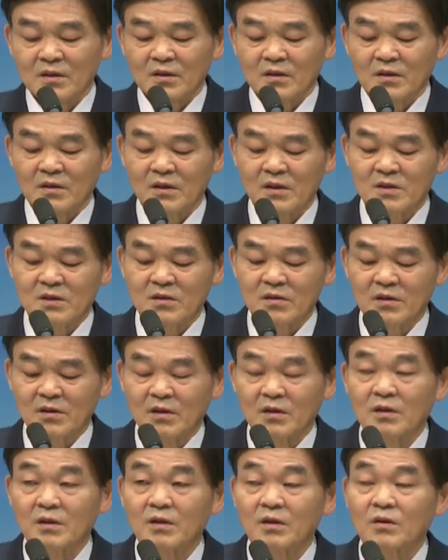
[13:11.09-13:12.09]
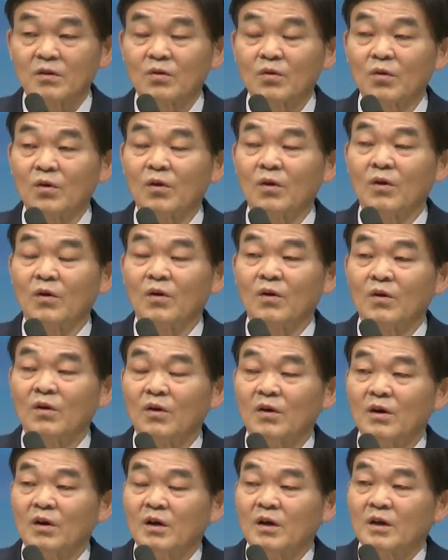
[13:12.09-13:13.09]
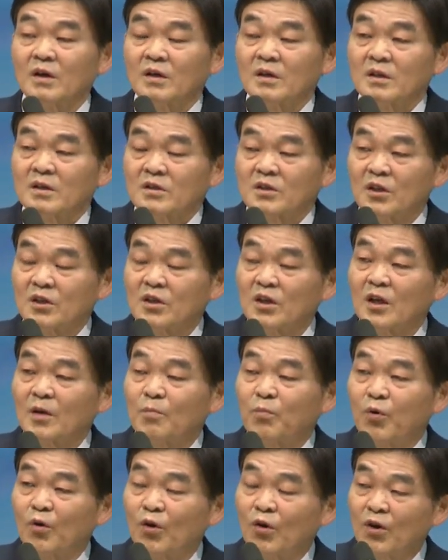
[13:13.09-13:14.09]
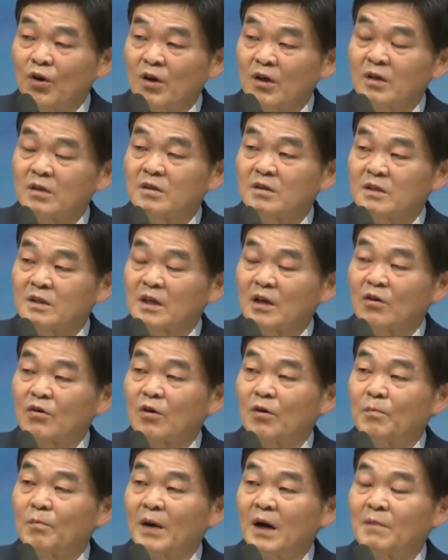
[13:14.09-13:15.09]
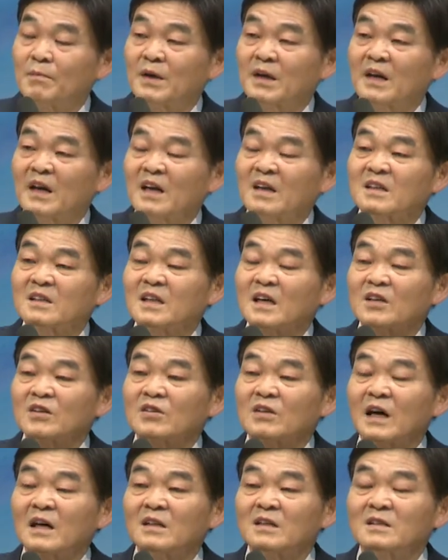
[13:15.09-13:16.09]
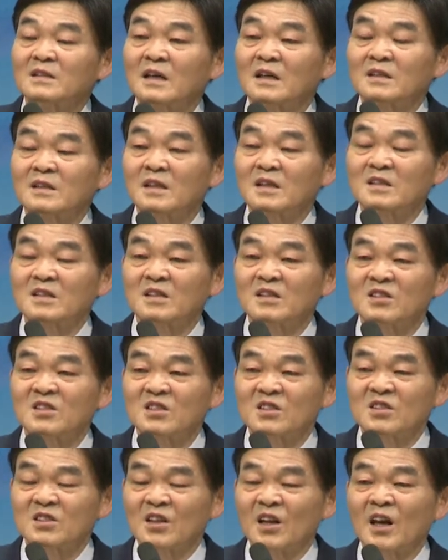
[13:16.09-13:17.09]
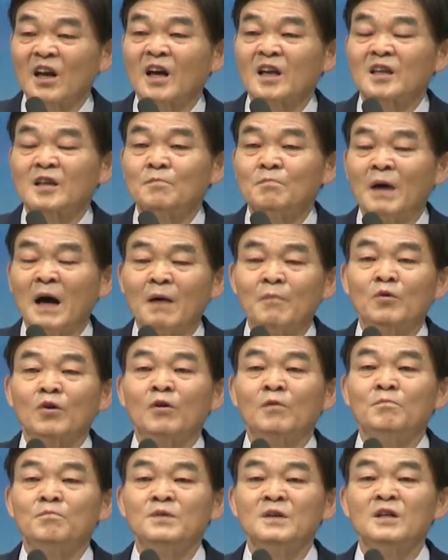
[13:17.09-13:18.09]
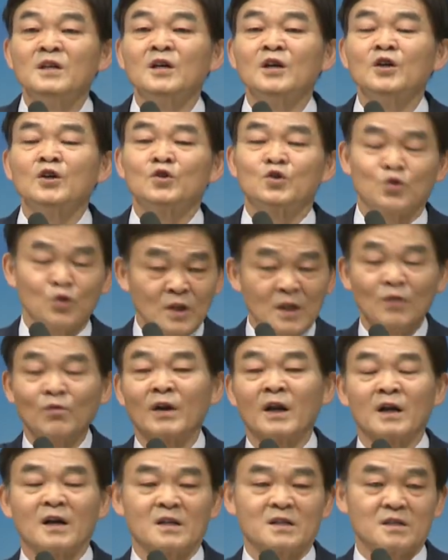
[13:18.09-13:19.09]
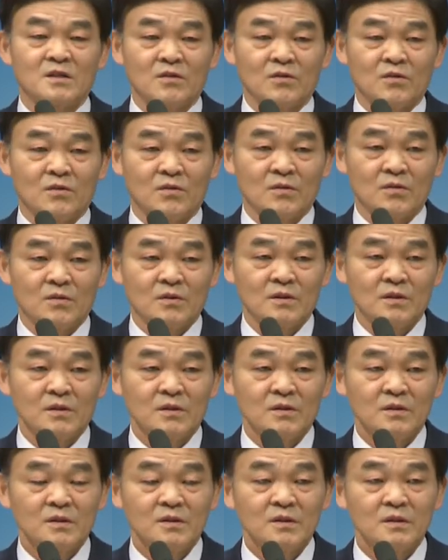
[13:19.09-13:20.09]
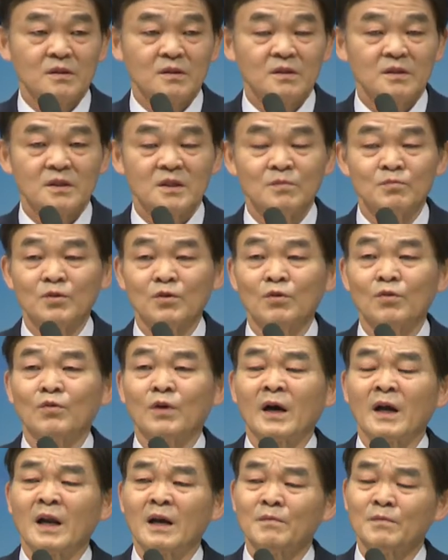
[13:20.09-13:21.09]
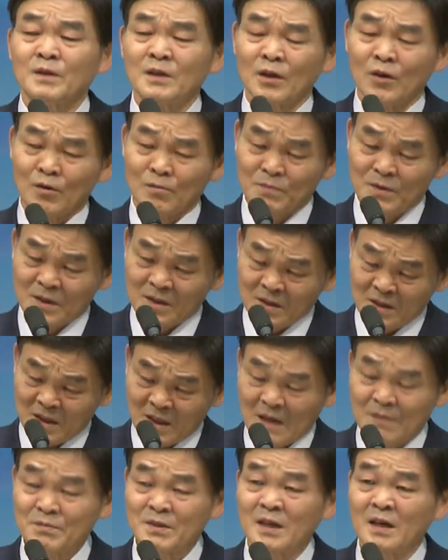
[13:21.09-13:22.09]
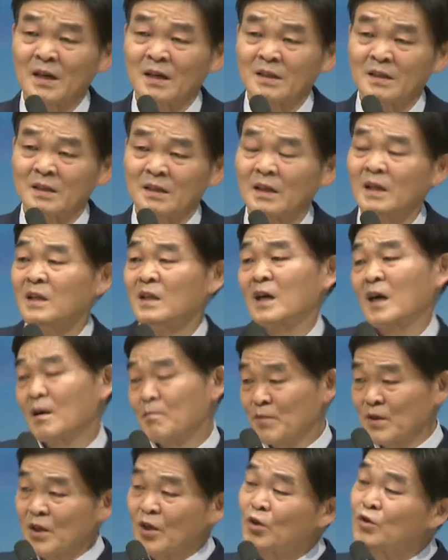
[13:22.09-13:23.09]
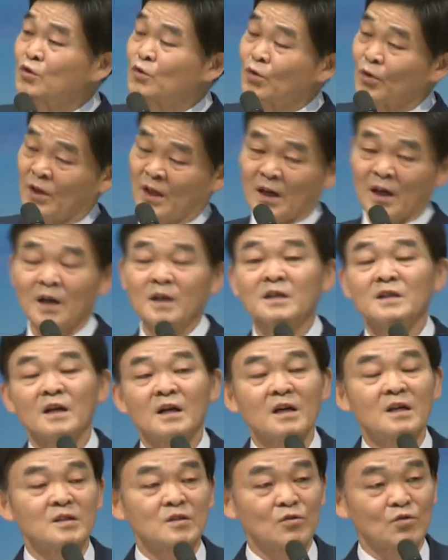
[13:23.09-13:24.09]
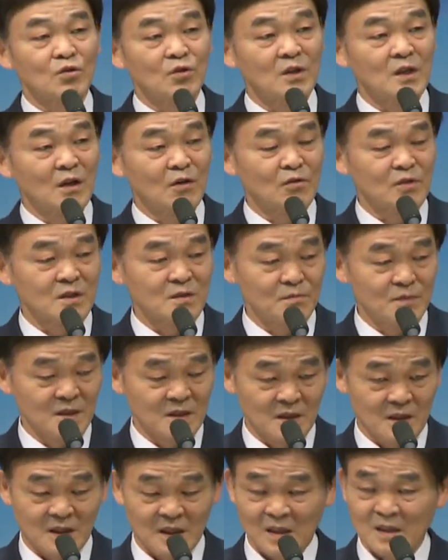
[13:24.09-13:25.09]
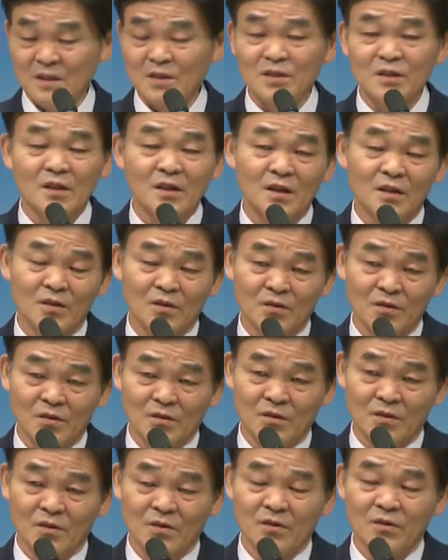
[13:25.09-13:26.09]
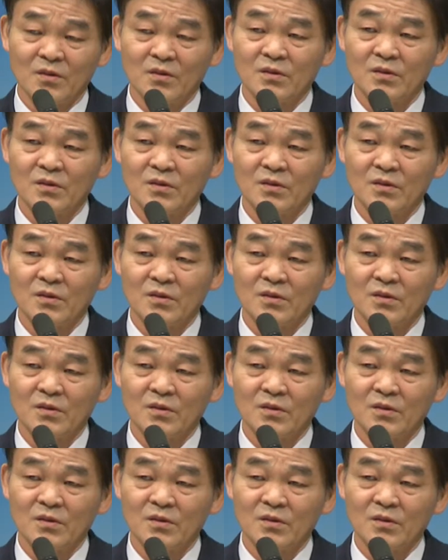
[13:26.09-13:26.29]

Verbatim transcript: 그래서 또 저들이 보혜를 의지하고 마음이 깨끗하지도 않는 상태에서 쓰레기 같은 마음으로 믿어 주기를 원하겠어요. 지금도 하나님 은혜로 믿은 걸 감사해야지. 내가 믿어주고 내가 생각해서 교회 나오십니까? 아니잖아요.